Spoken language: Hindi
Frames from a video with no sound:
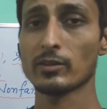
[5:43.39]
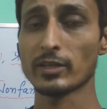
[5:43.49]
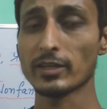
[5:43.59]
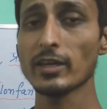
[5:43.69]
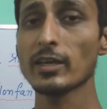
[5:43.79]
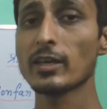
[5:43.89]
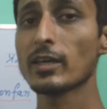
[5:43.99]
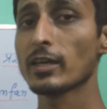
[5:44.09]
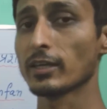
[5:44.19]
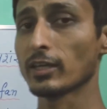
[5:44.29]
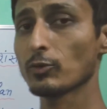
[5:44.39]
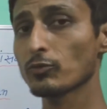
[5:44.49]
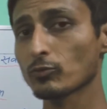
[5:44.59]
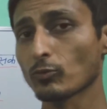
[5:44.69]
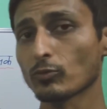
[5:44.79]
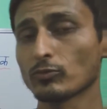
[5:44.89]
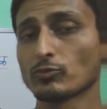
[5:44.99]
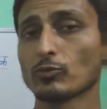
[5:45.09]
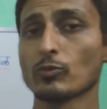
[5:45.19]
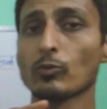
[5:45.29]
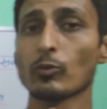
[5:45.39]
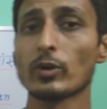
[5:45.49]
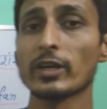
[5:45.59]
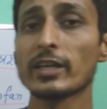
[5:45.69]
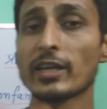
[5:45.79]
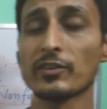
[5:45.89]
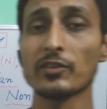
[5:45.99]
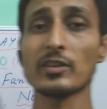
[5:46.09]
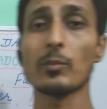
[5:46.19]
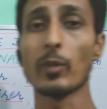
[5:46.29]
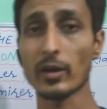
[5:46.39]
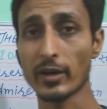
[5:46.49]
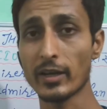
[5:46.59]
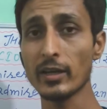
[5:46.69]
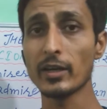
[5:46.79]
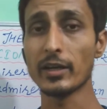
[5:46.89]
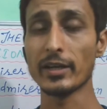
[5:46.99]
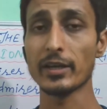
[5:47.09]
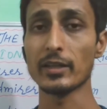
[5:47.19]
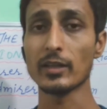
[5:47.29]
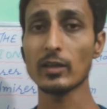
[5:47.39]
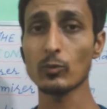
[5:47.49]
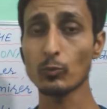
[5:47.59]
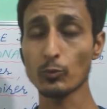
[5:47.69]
ठीक है यानी उस जो कोरोना के केसेस जितने बढ़ रहे हैं इंडिया के अंदर